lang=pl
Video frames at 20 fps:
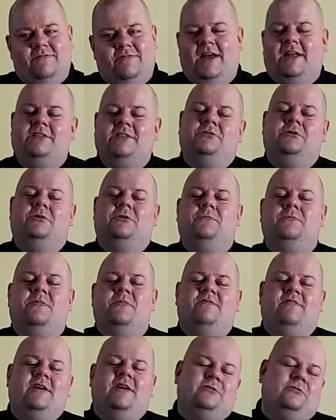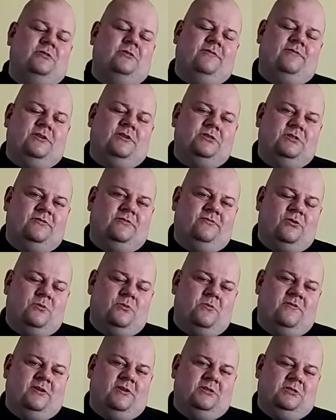warto, warto nam właśnie
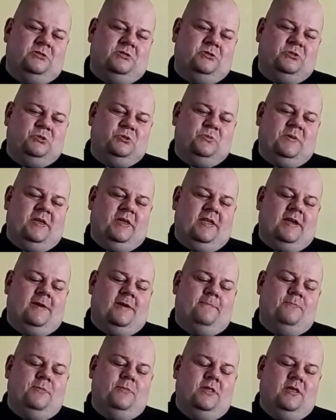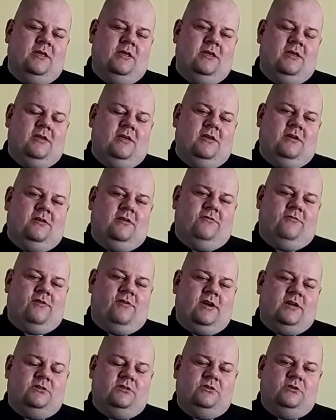formować nasze sumienia,
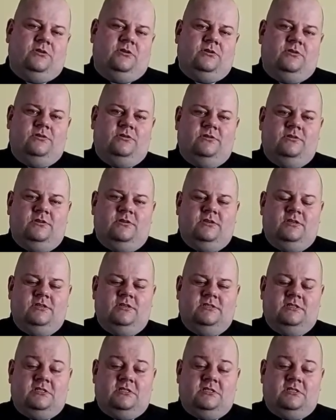warto e,